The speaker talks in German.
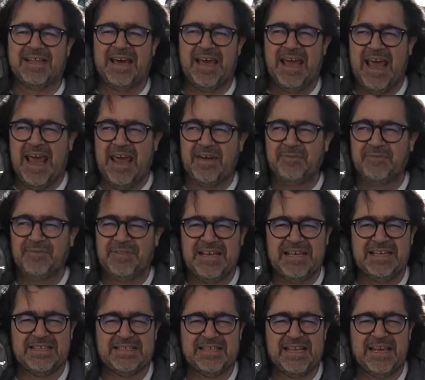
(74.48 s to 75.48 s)
Der
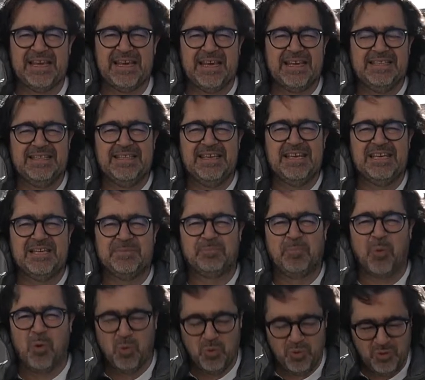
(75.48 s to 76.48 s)
heftigste
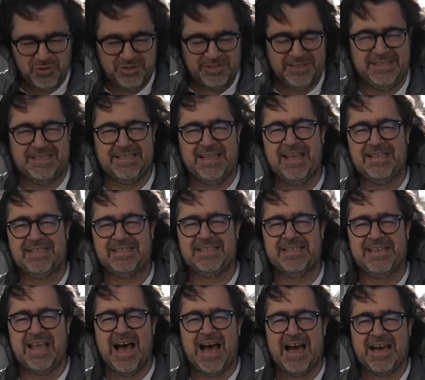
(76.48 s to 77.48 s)
Kritikpunkt des
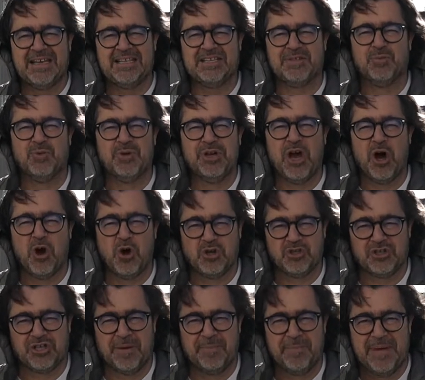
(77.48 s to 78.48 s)
letzten Jahres wurde
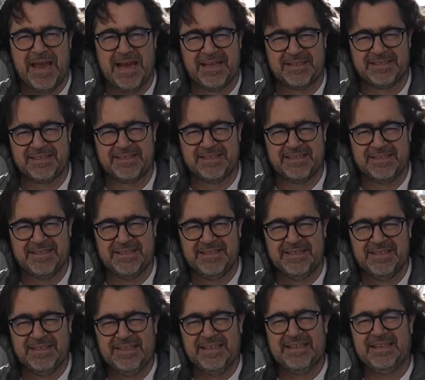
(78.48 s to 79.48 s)
ausgemerzt.
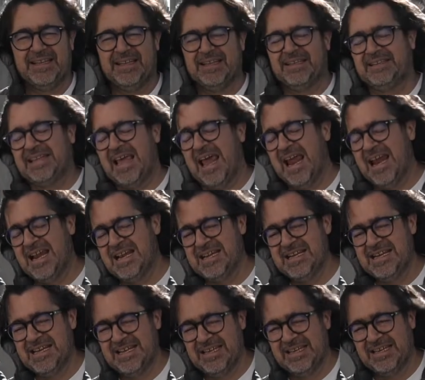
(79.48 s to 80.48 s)

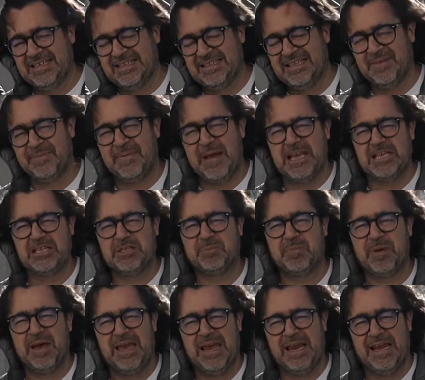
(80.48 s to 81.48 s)
Denn die
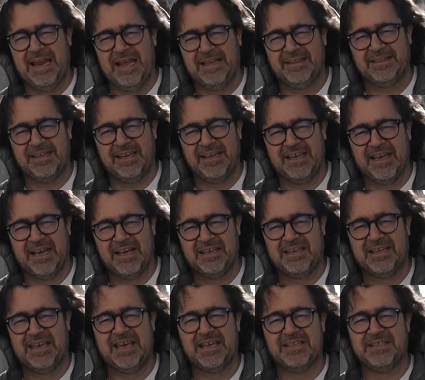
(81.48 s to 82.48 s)
Vespa Elektrika
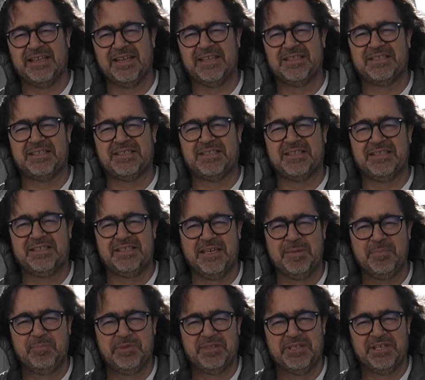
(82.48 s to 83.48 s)
geht jetzt
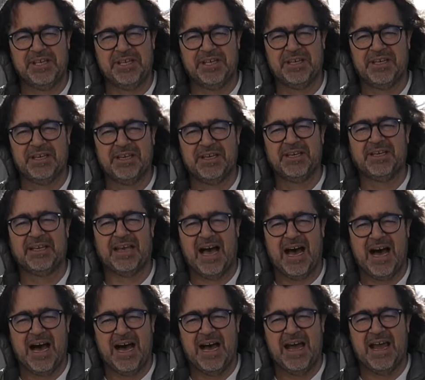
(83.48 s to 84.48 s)
70
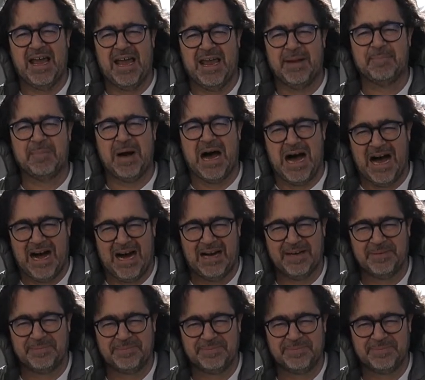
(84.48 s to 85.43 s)
km/h.